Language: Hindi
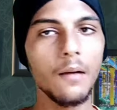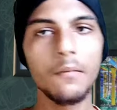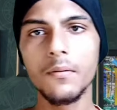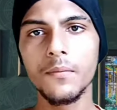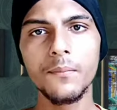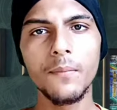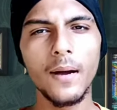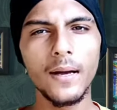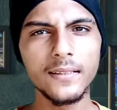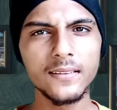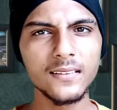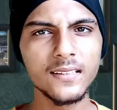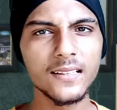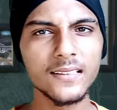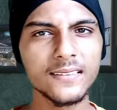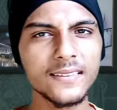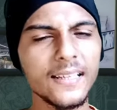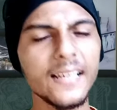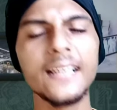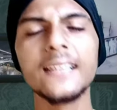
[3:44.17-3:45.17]
अब हम बात
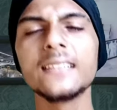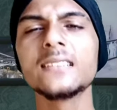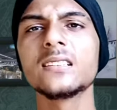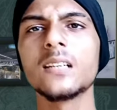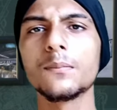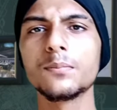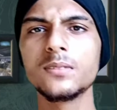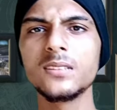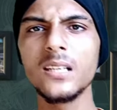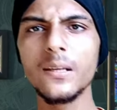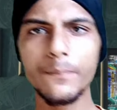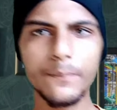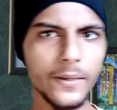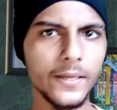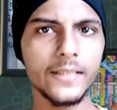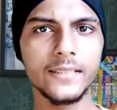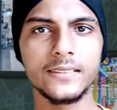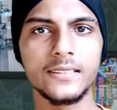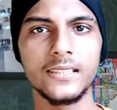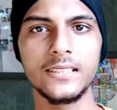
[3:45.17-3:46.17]
करते हैं सबसे
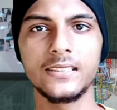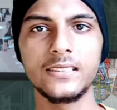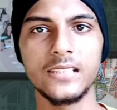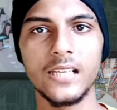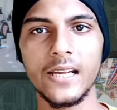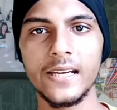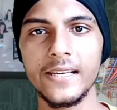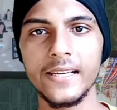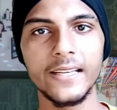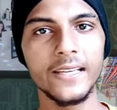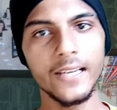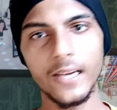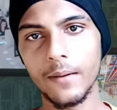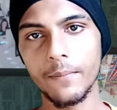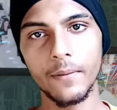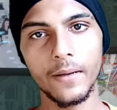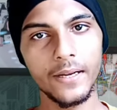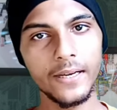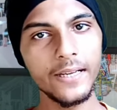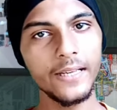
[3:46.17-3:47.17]
मेन चीज़ यानी कि
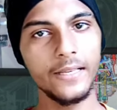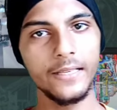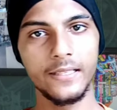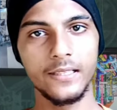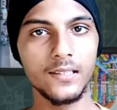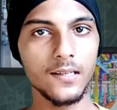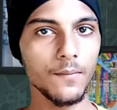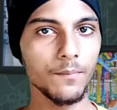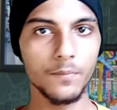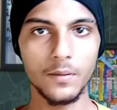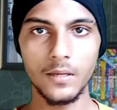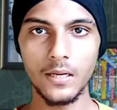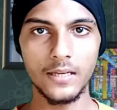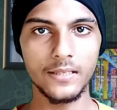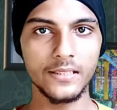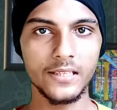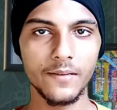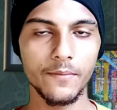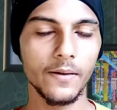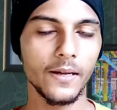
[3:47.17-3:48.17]
हमारे इनकम
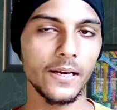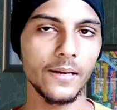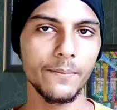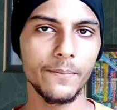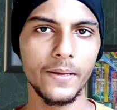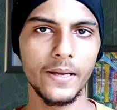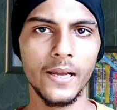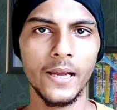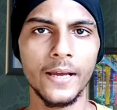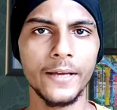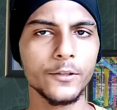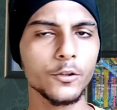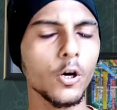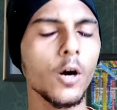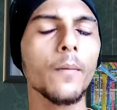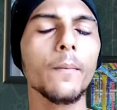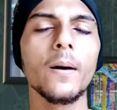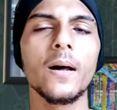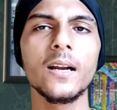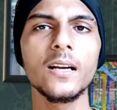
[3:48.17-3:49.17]
प्लान के बारे में तो
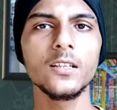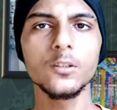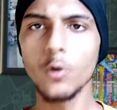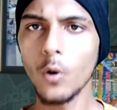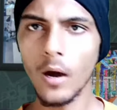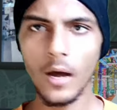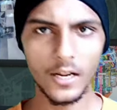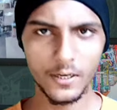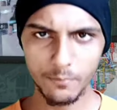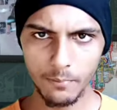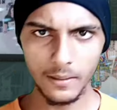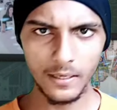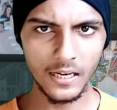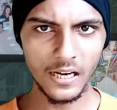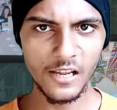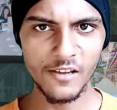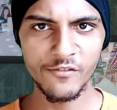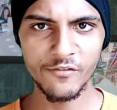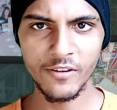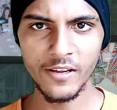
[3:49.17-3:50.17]
हमारा जो हर्बल
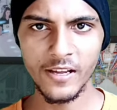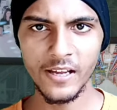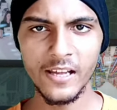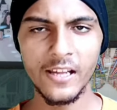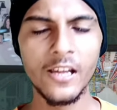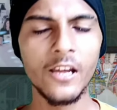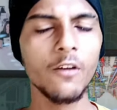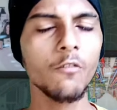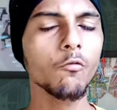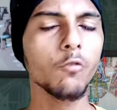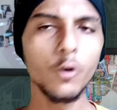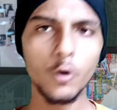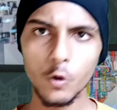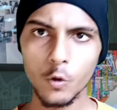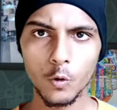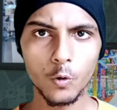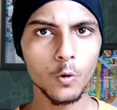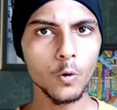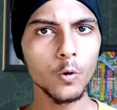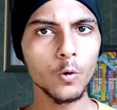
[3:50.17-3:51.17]
लाइफ है वो
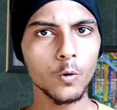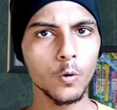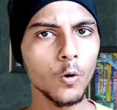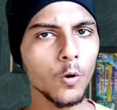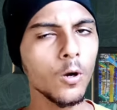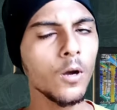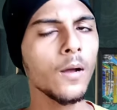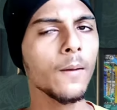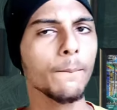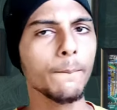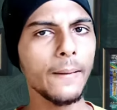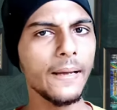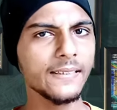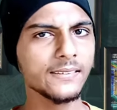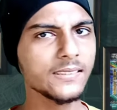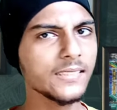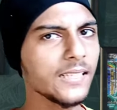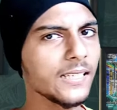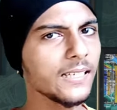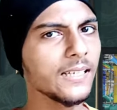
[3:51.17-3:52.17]
लोगों को
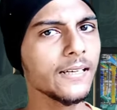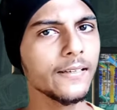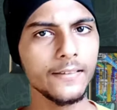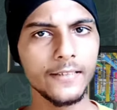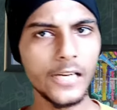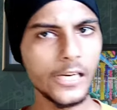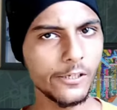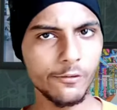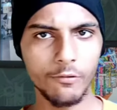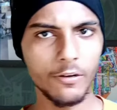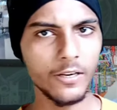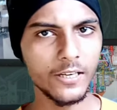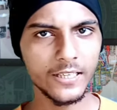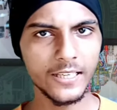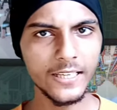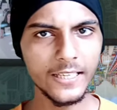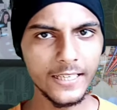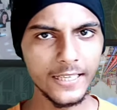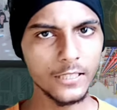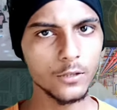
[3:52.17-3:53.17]
पैसे
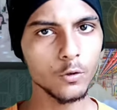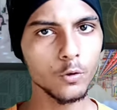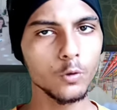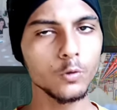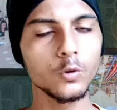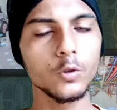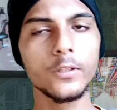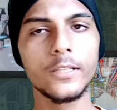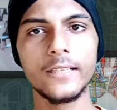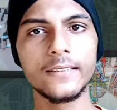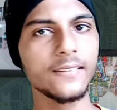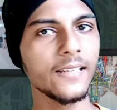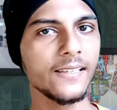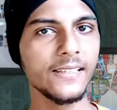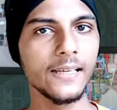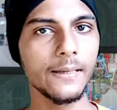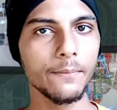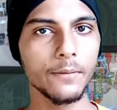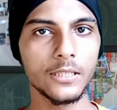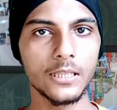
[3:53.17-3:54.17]
नेटवर्किंग के थ्रू तो देता
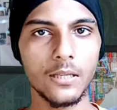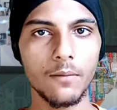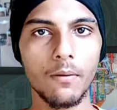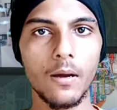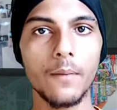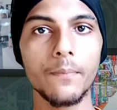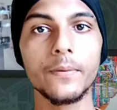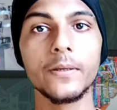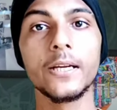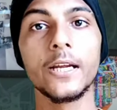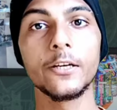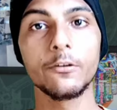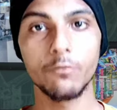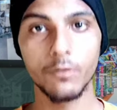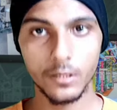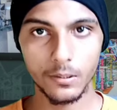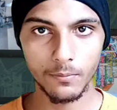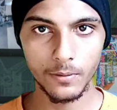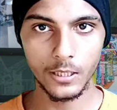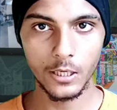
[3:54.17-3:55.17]
ही है मतलब आप
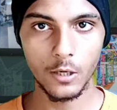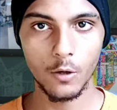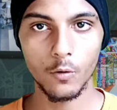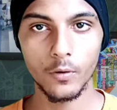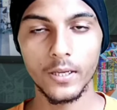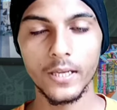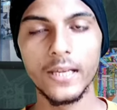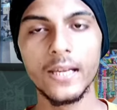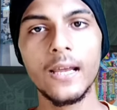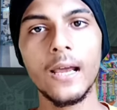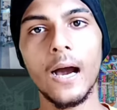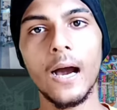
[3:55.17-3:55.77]
नेटवर्क बनाओगे